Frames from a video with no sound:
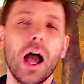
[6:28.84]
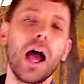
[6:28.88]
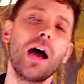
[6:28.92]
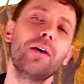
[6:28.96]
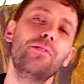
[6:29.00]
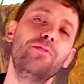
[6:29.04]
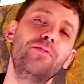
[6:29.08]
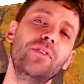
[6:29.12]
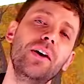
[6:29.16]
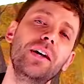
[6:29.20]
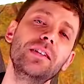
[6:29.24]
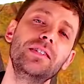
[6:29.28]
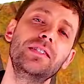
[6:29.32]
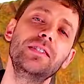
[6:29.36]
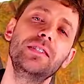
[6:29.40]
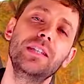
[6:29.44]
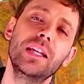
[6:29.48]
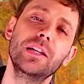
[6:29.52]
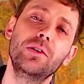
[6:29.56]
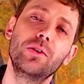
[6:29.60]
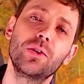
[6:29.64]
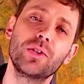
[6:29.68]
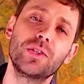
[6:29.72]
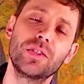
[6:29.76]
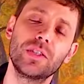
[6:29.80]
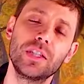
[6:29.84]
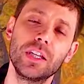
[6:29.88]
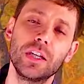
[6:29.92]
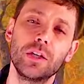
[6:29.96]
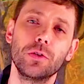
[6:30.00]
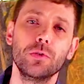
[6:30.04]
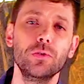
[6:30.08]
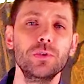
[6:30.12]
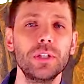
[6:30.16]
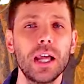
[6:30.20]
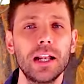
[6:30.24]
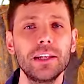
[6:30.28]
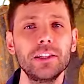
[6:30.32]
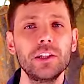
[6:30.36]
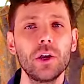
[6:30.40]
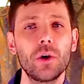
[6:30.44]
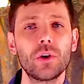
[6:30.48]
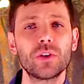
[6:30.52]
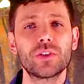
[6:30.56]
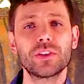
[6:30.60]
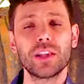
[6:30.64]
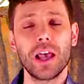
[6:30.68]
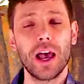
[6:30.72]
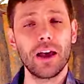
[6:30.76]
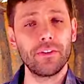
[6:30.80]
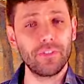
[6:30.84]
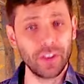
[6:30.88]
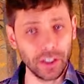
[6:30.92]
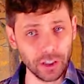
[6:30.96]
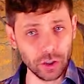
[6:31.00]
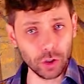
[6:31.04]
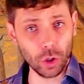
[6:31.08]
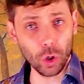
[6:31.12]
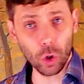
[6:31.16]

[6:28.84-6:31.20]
afin d'y négocier une alliance avec